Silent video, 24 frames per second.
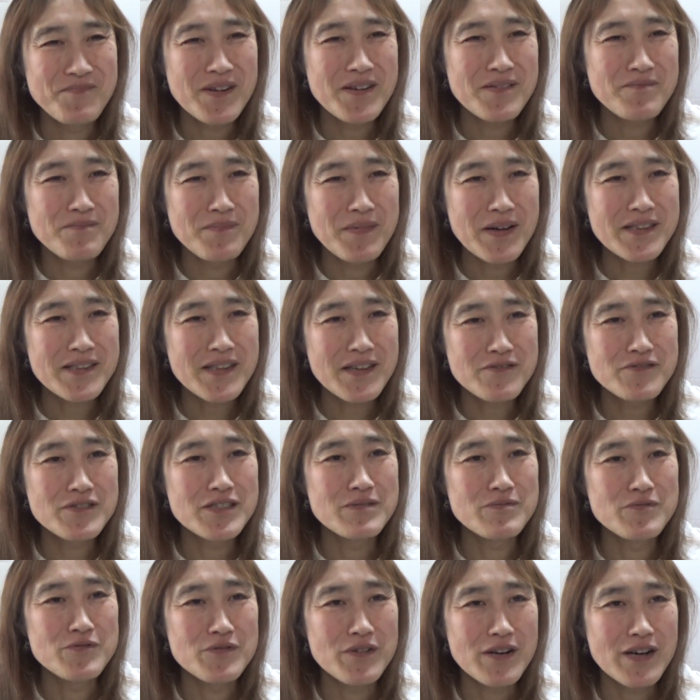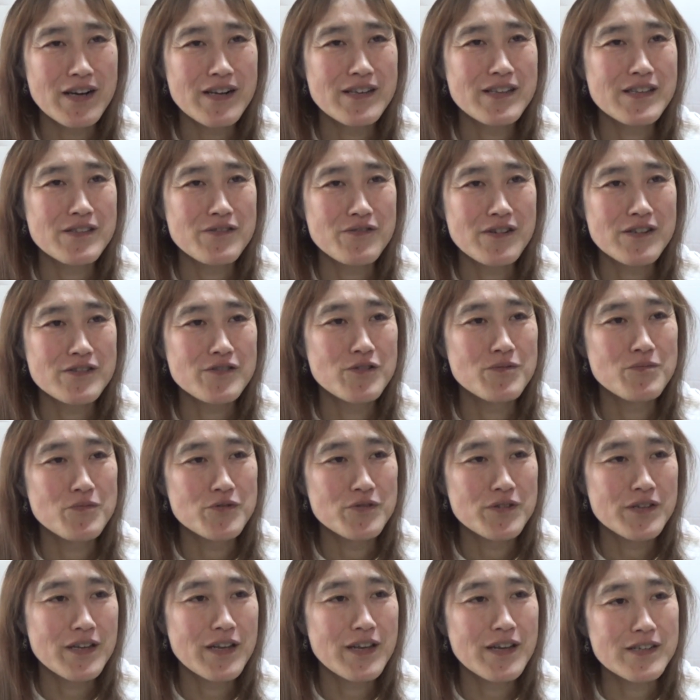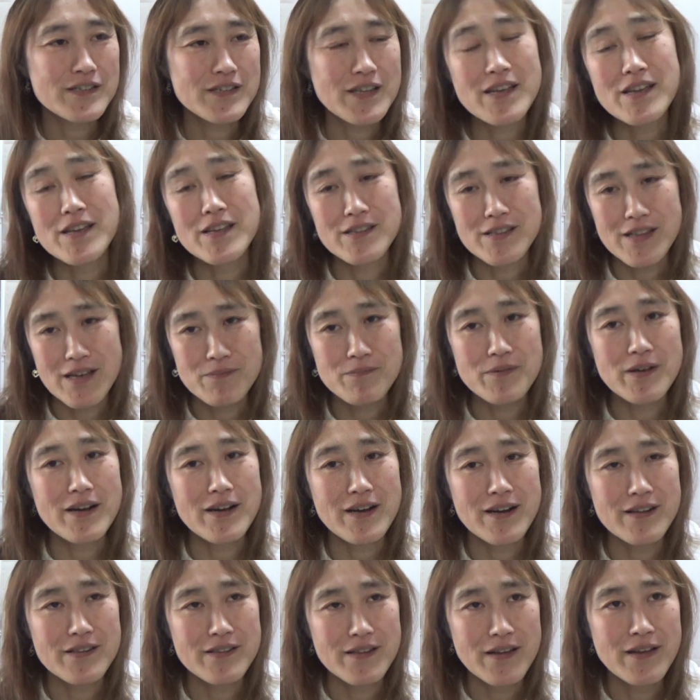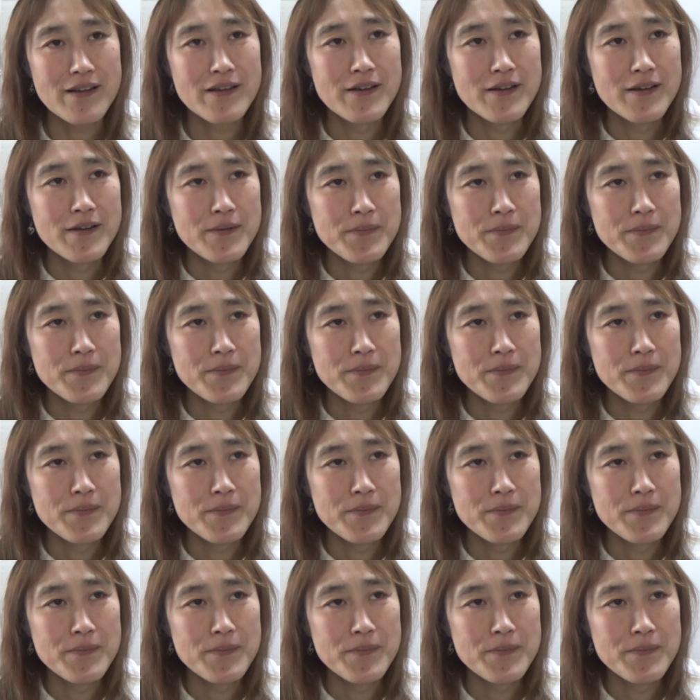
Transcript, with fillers: ま、全く自分の体とかそういうものにケアせえへんタイプやからね。